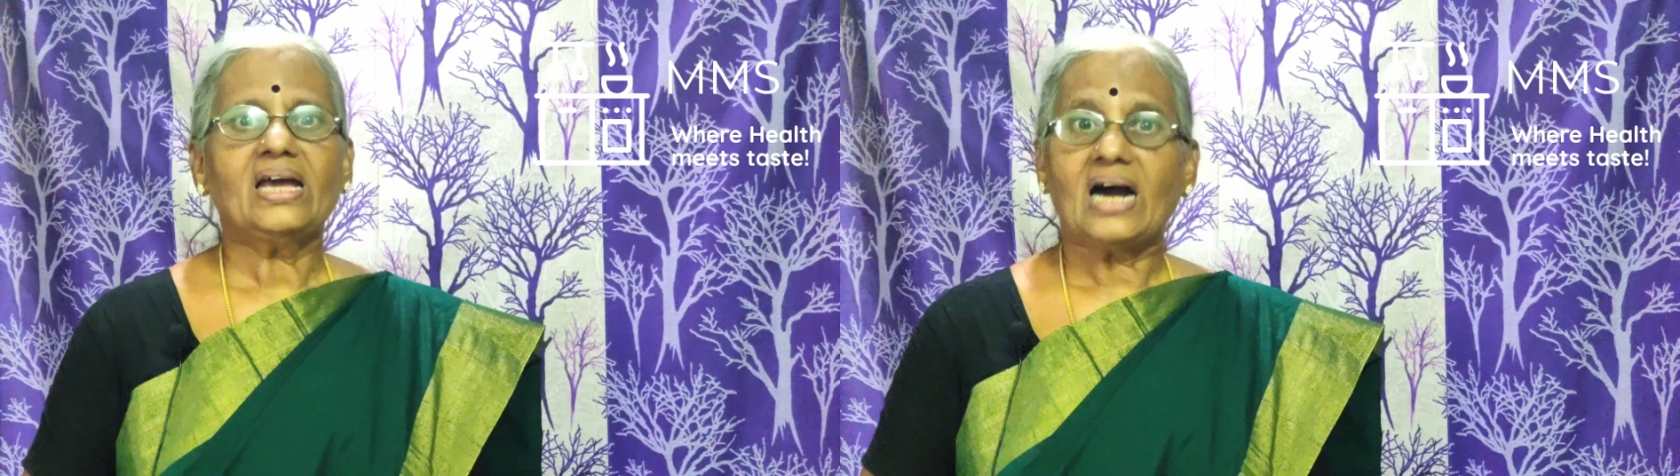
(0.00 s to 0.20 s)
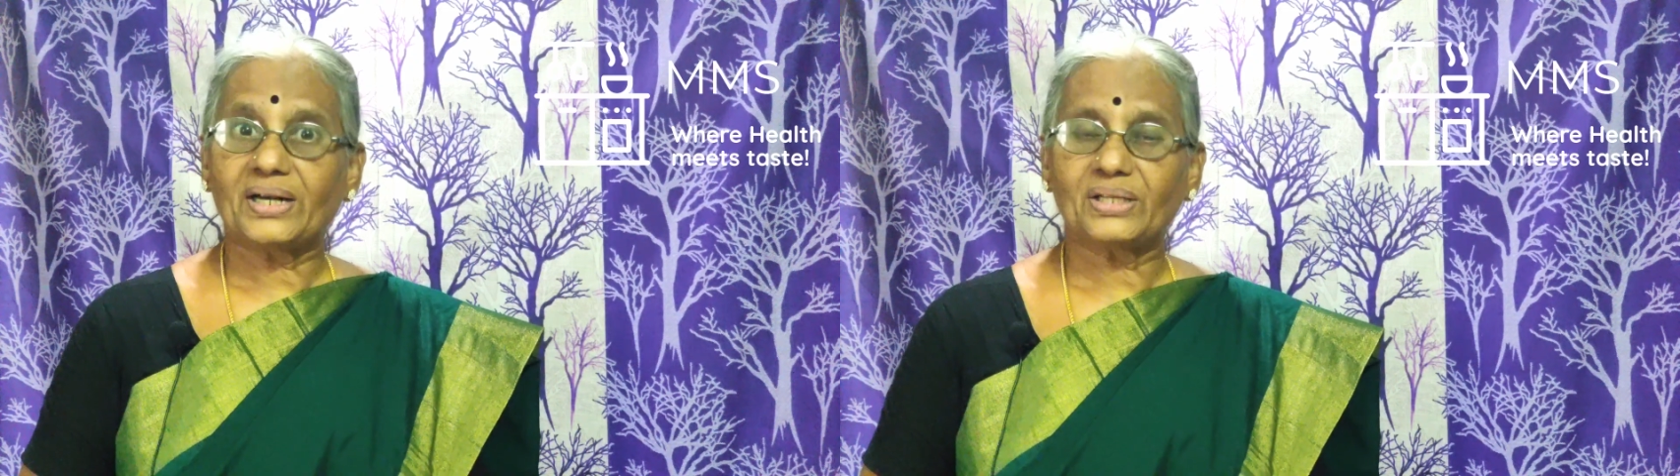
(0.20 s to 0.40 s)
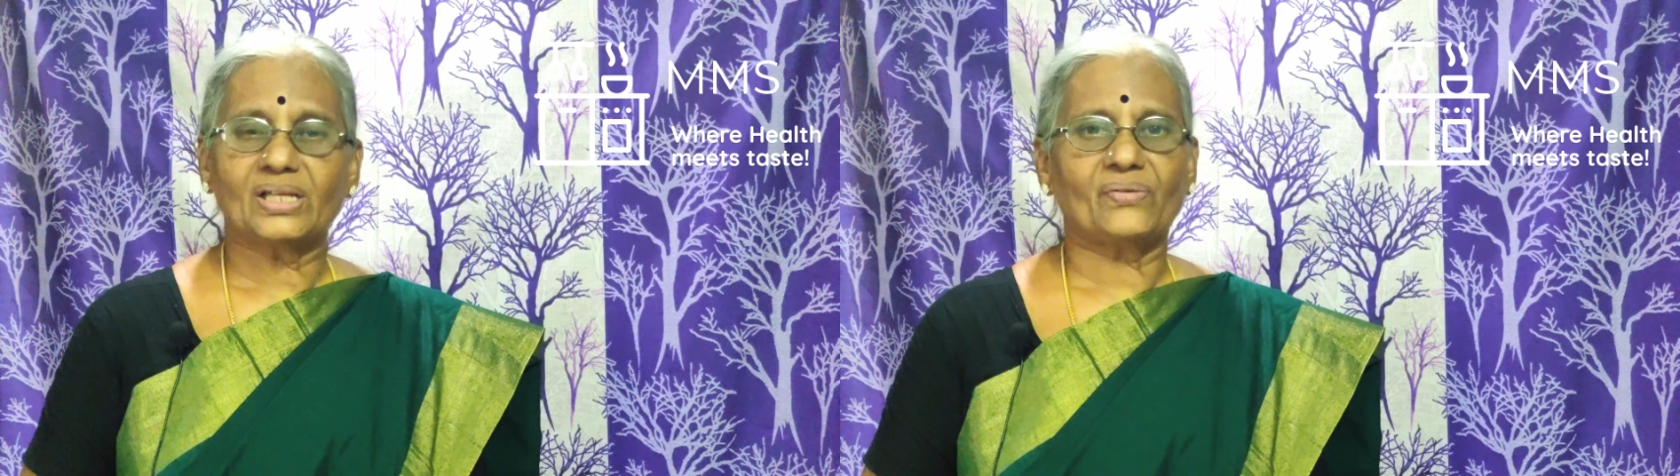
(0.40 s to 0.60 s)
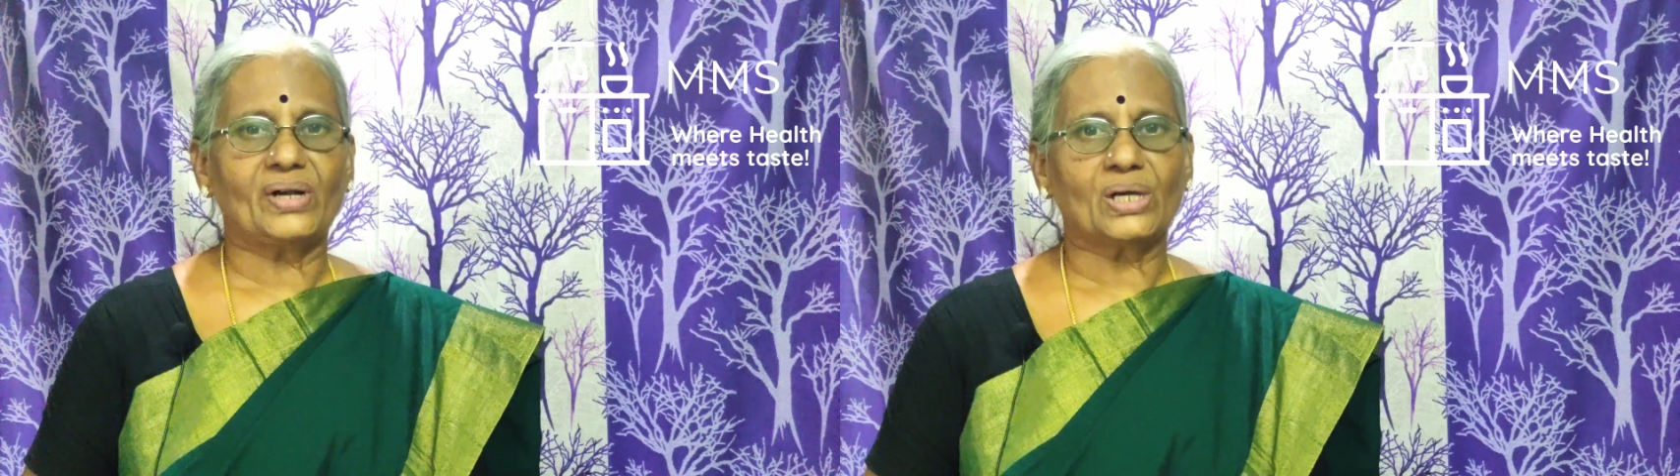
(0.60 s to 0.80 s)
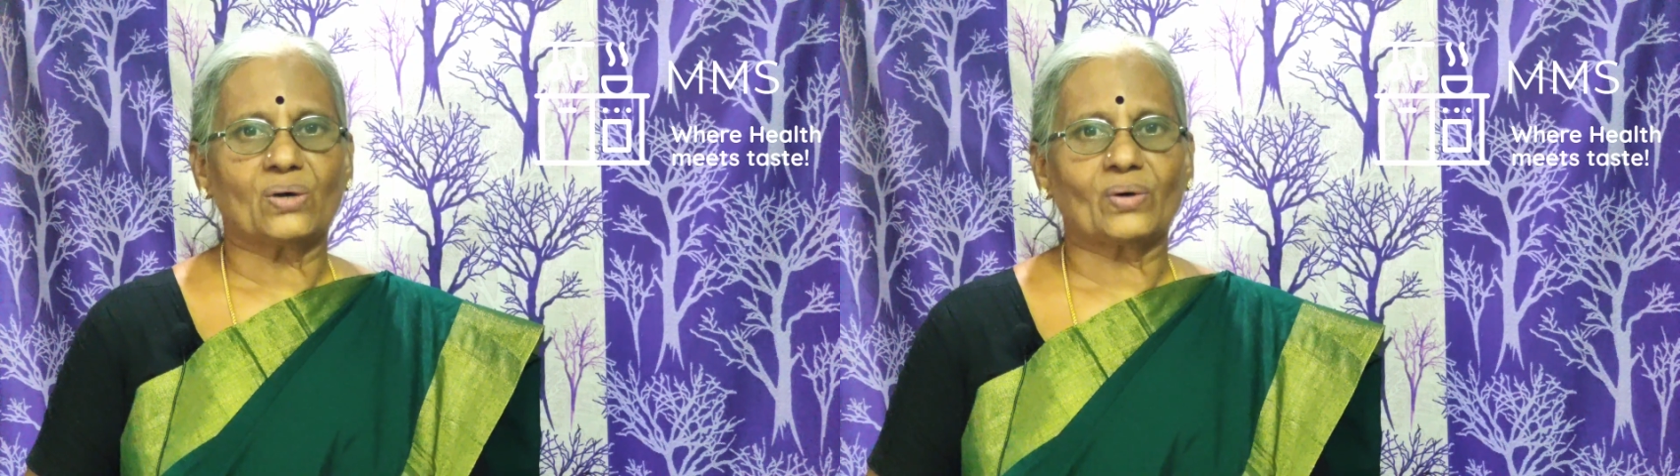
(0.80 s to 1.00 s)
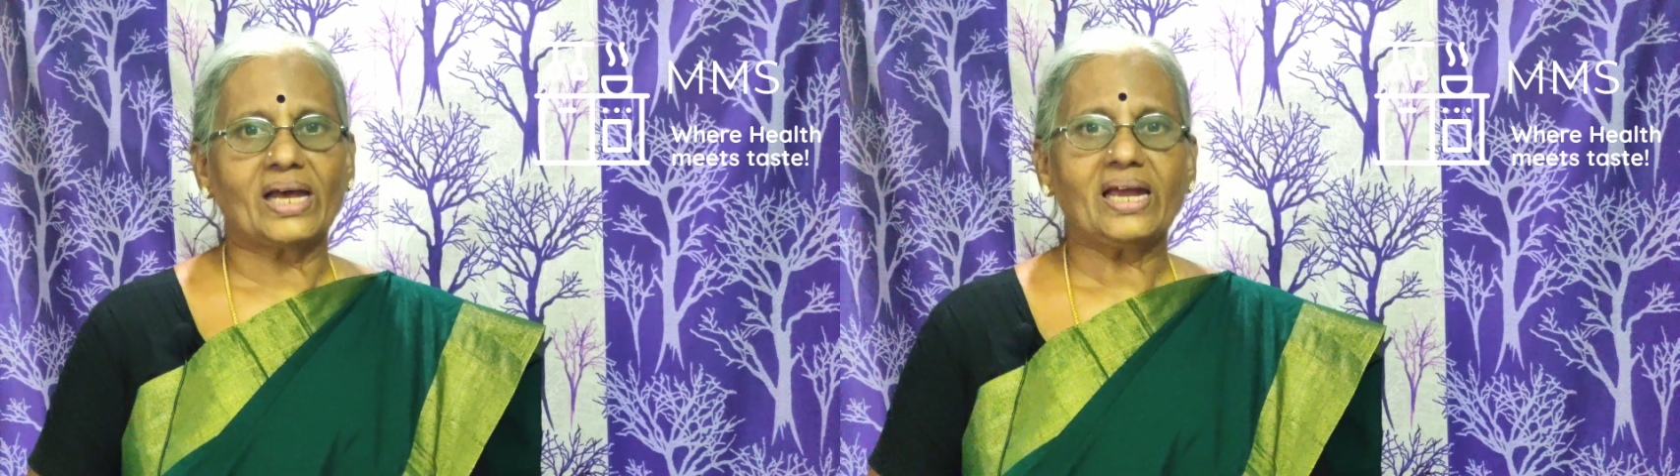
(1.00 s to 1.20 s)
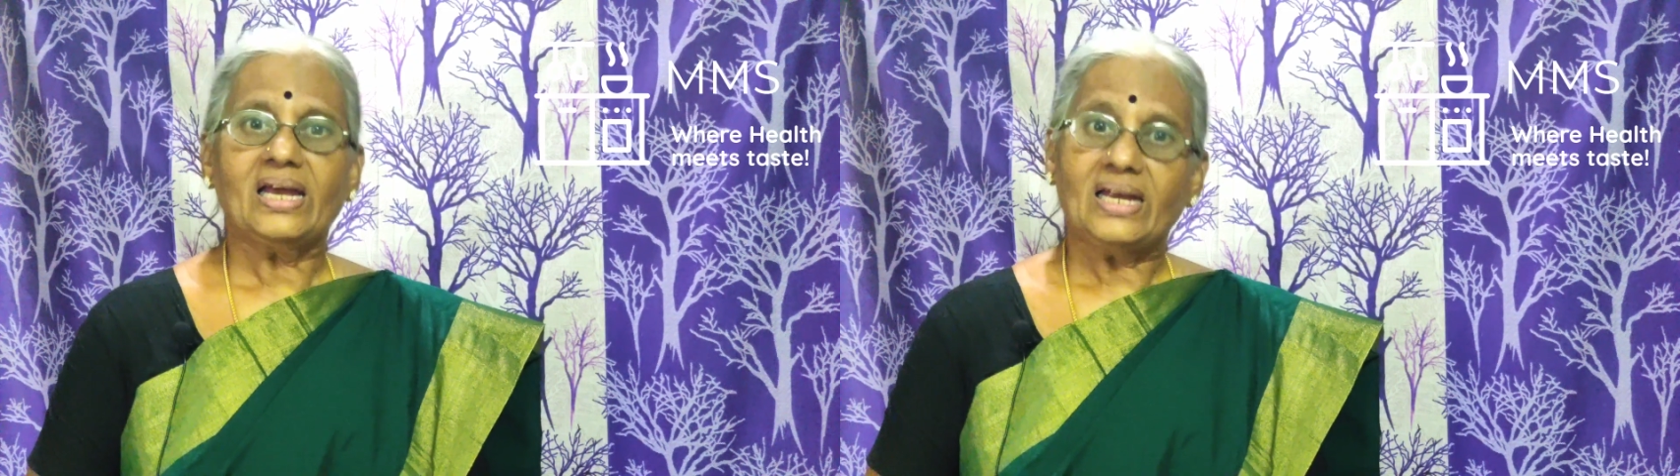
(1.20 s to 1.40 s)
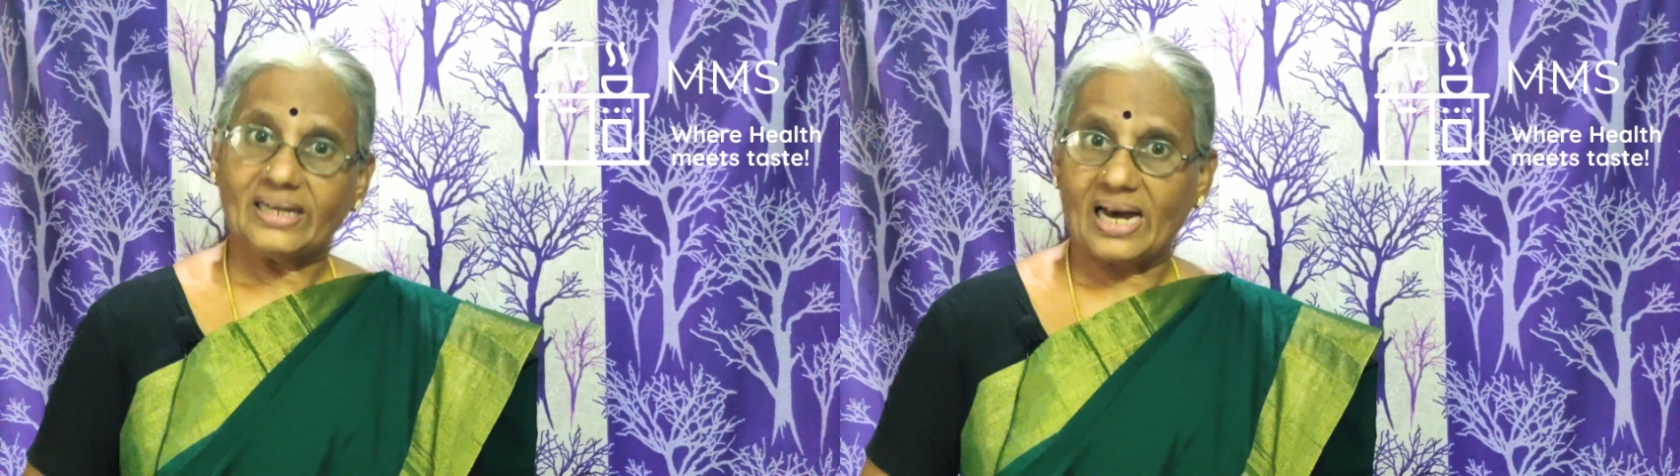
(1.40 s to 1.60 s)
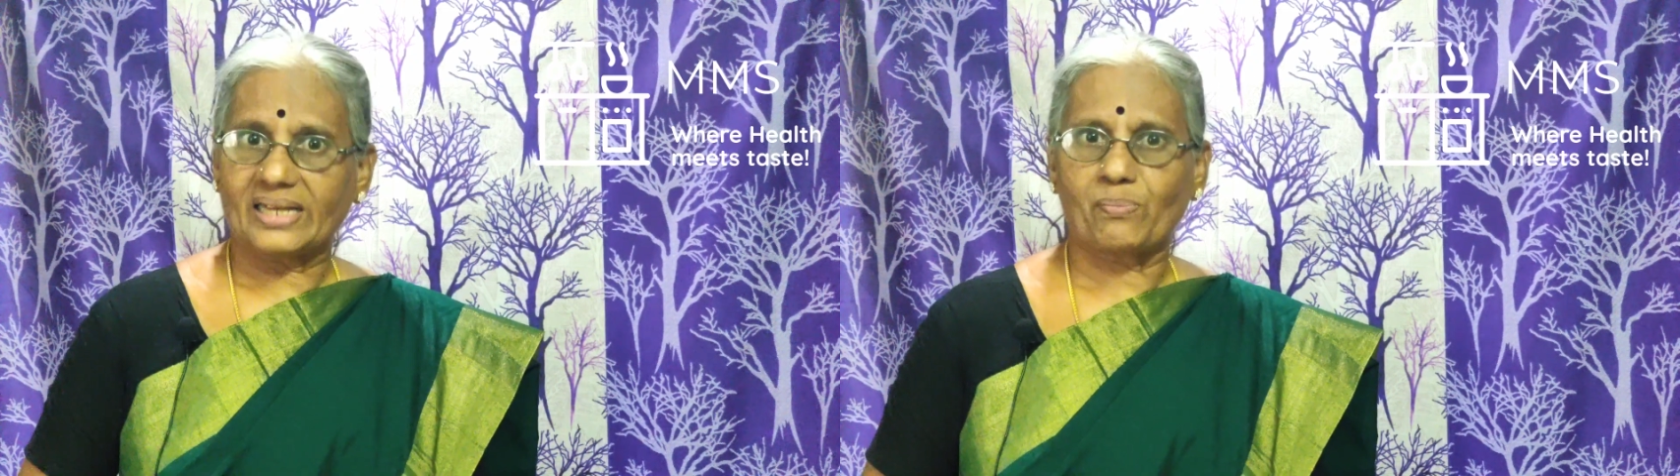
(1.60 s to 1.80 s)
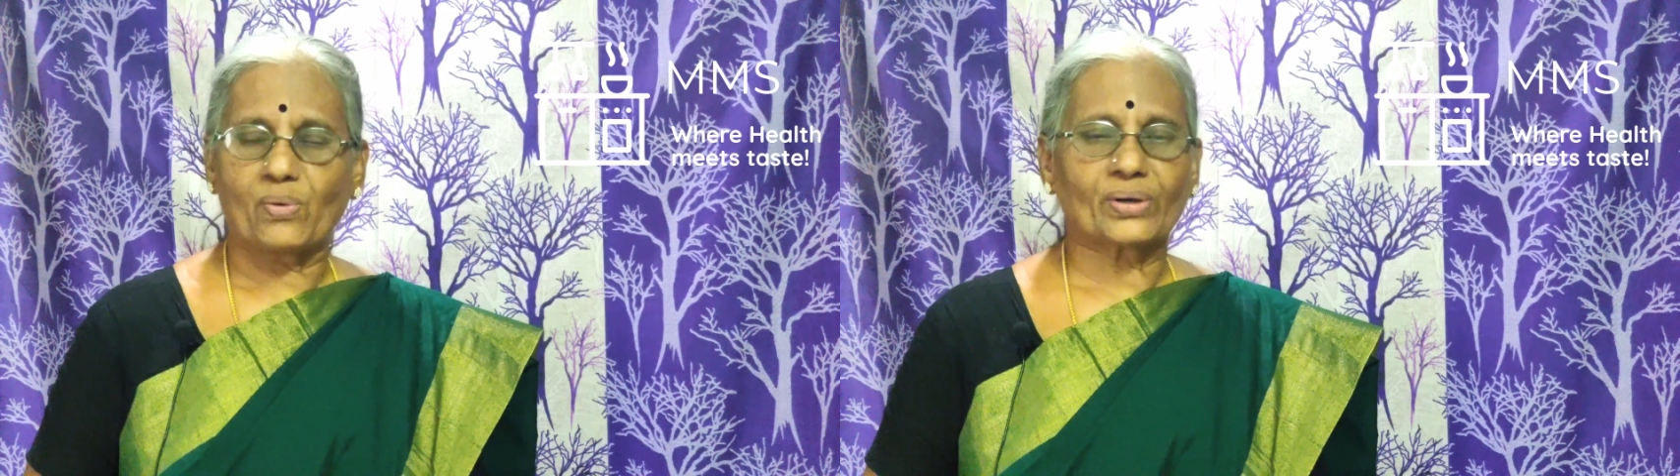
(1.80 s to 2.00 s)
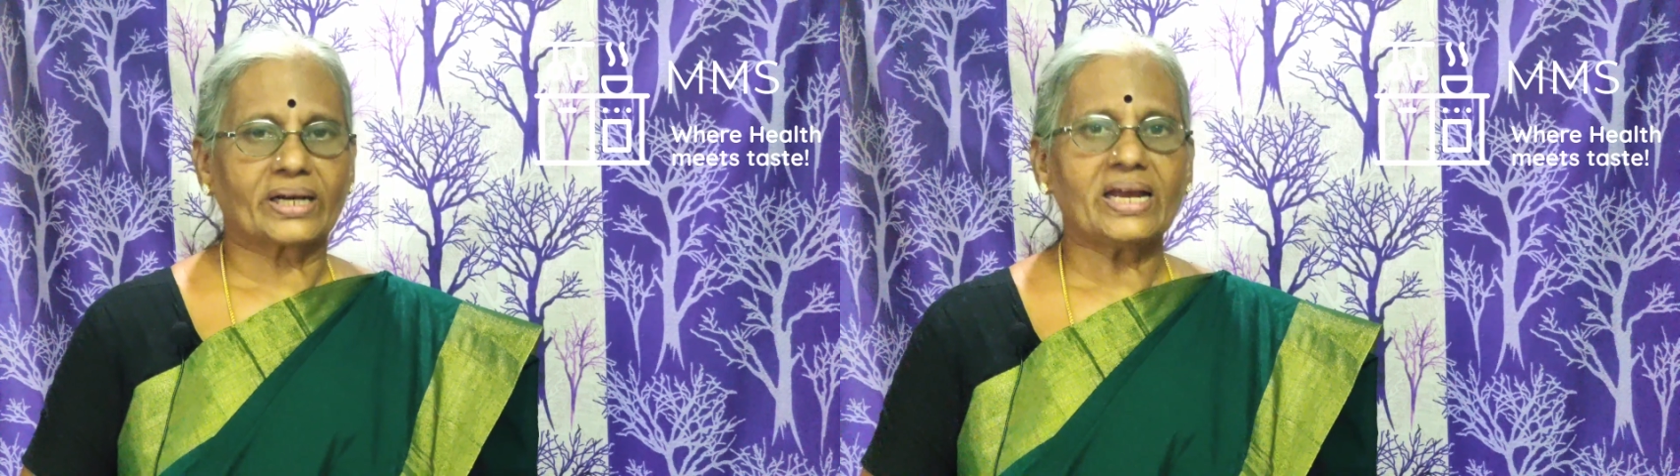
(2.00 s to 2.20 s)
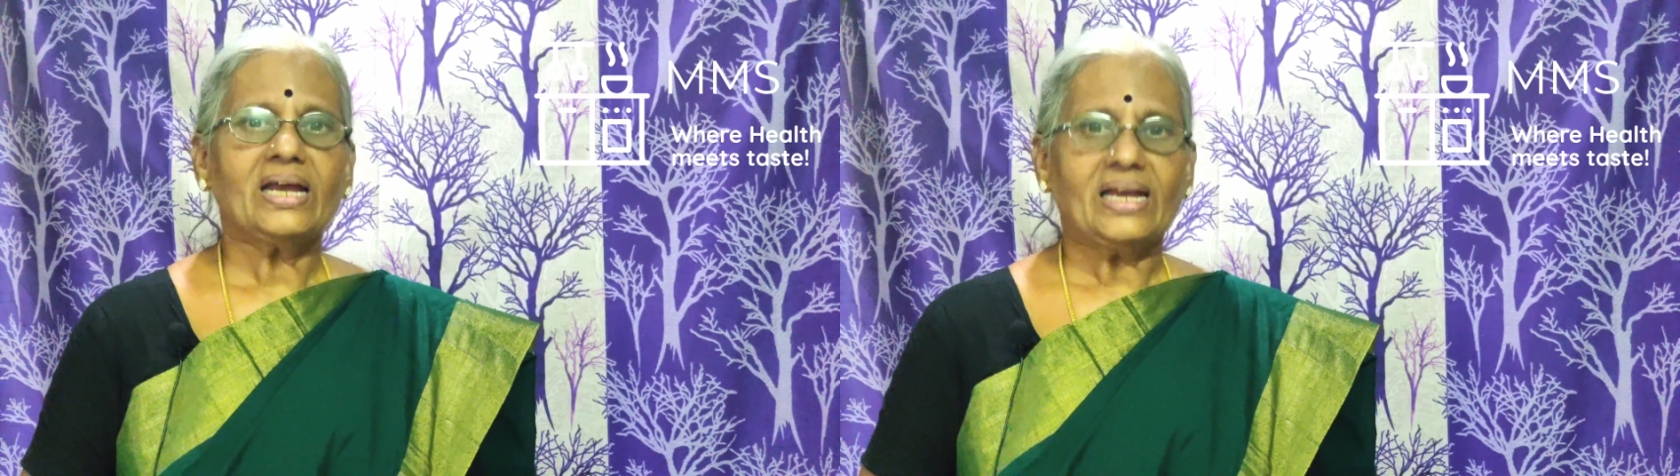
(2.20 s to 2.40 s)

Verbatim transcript: அடுத்த வீடியோவில் நான் அதை போடுறேன்